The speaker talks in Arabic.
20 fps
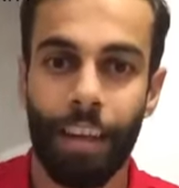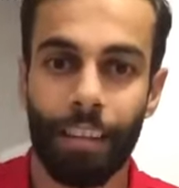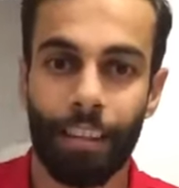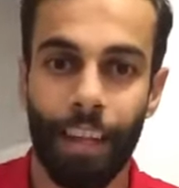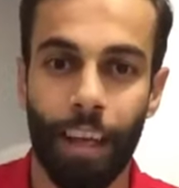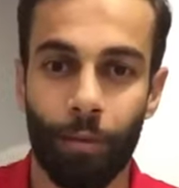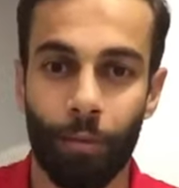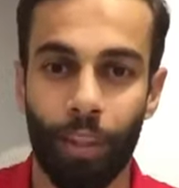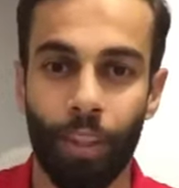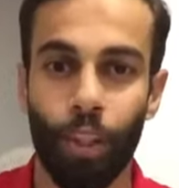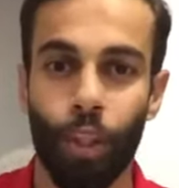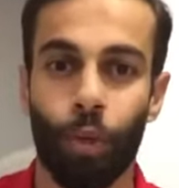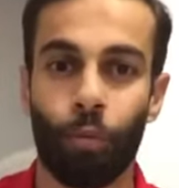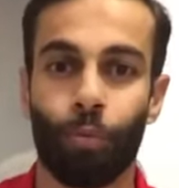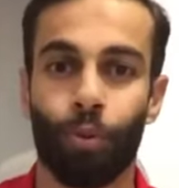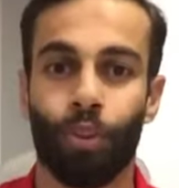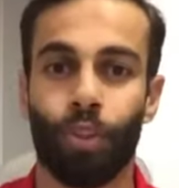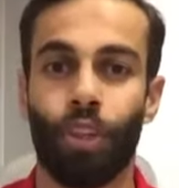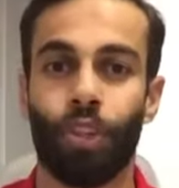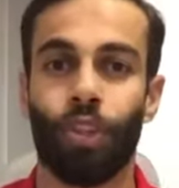ده البادي
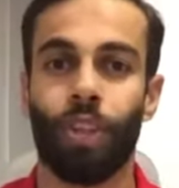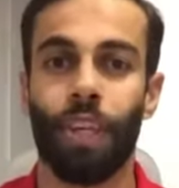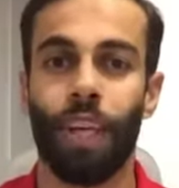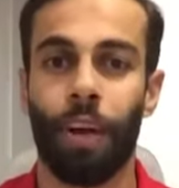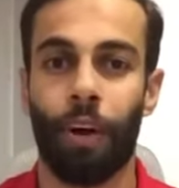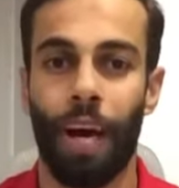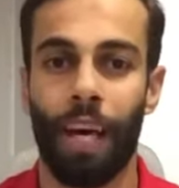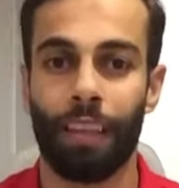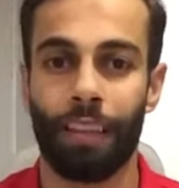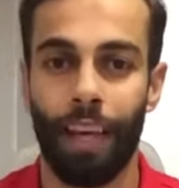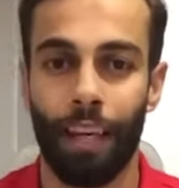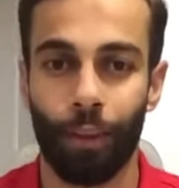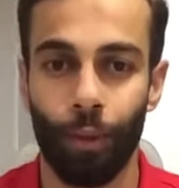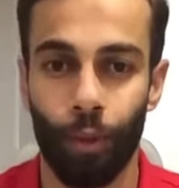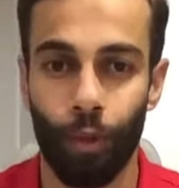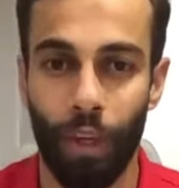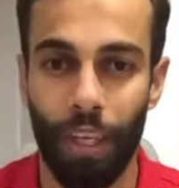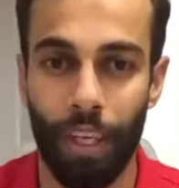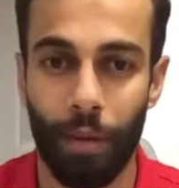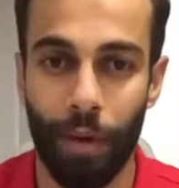كومبوزيشن لو حد عنده
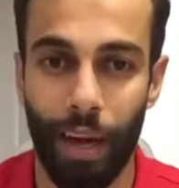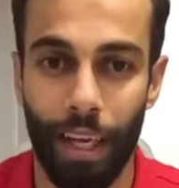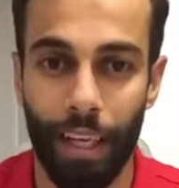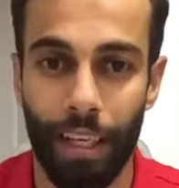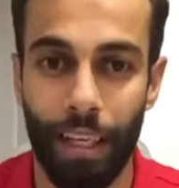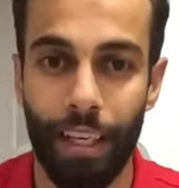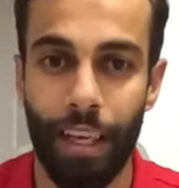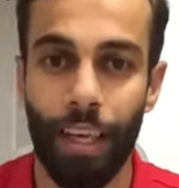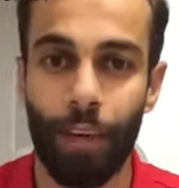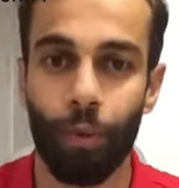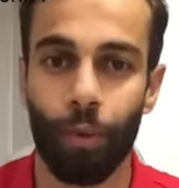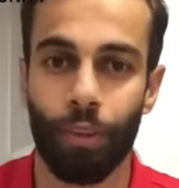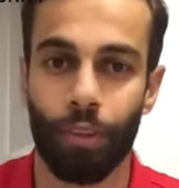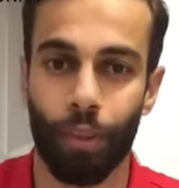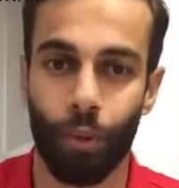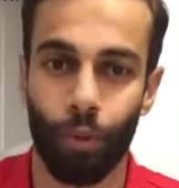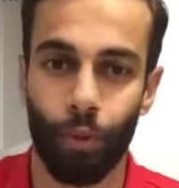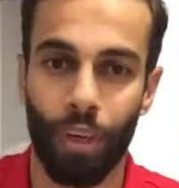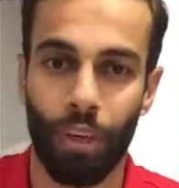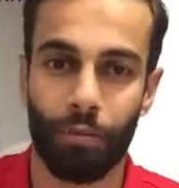سؤال يبعت لنا
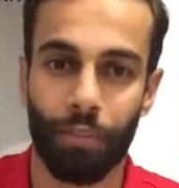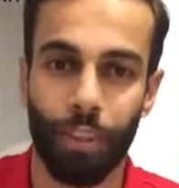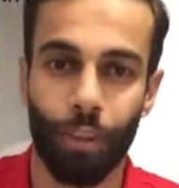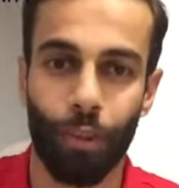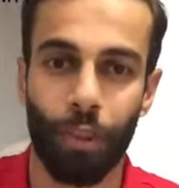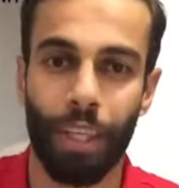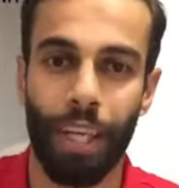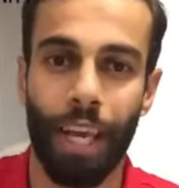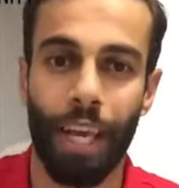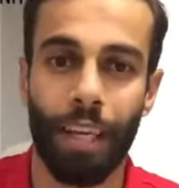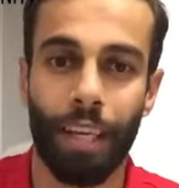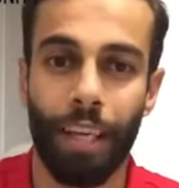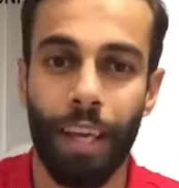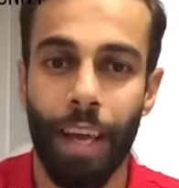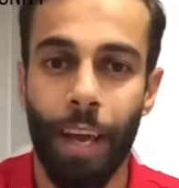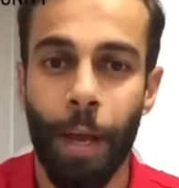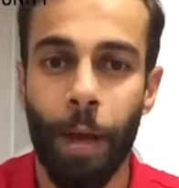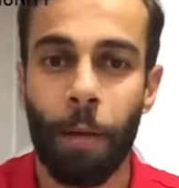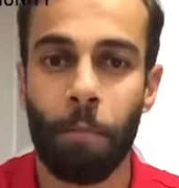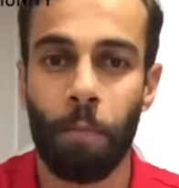واستنونا الفيديو الجاي
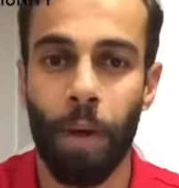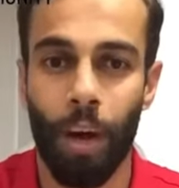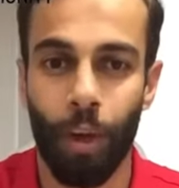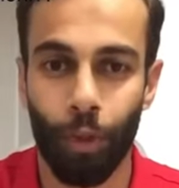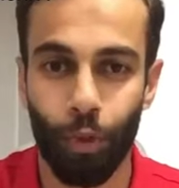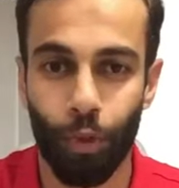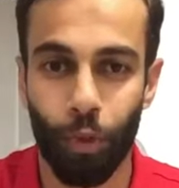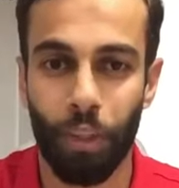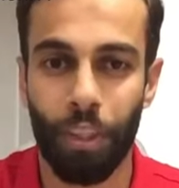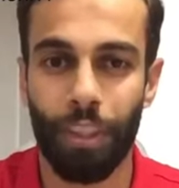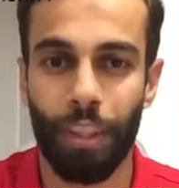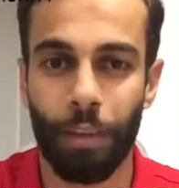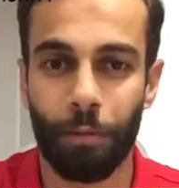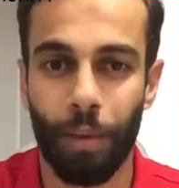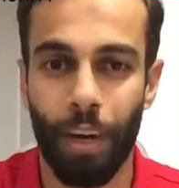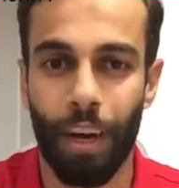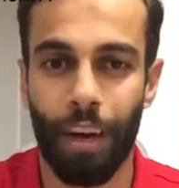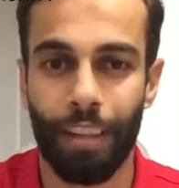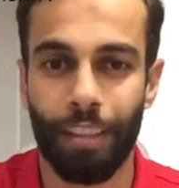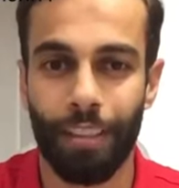مع عنصر جديد
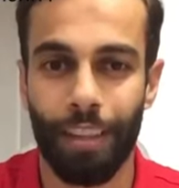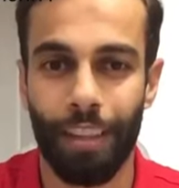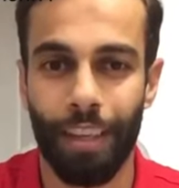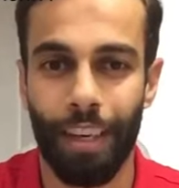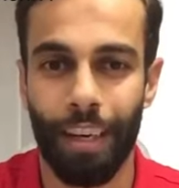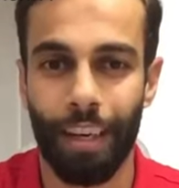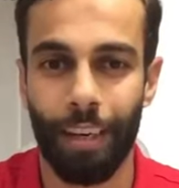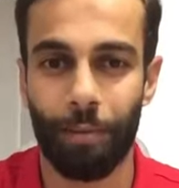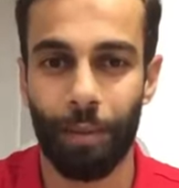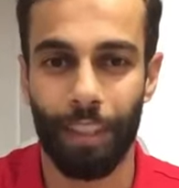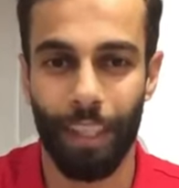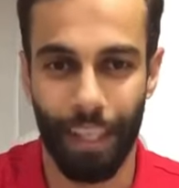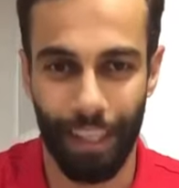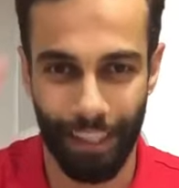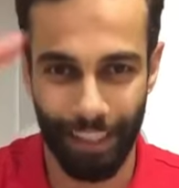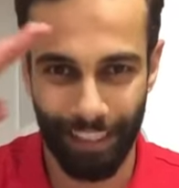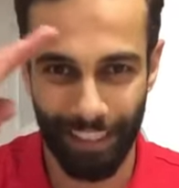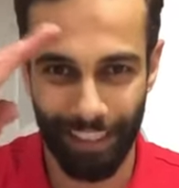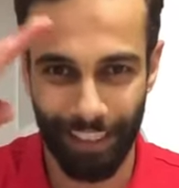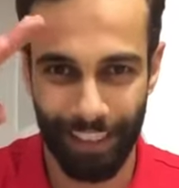من عناصر اللياقه
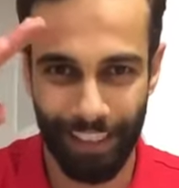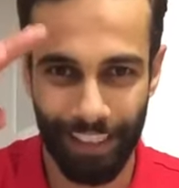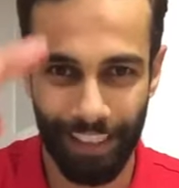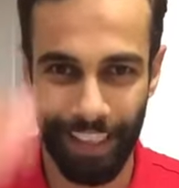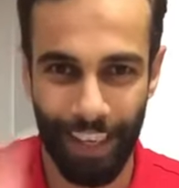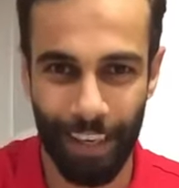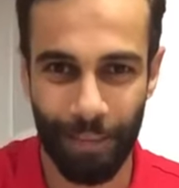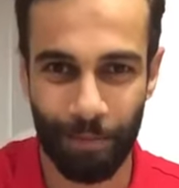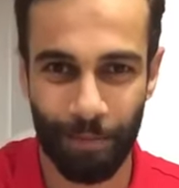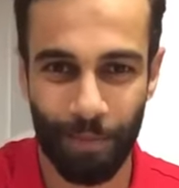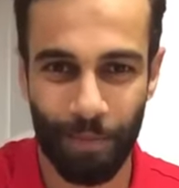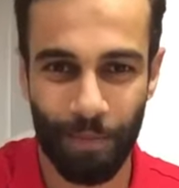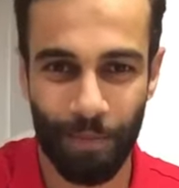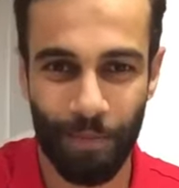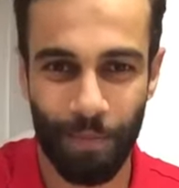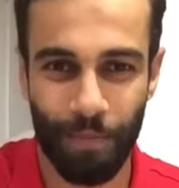البدنيه سلام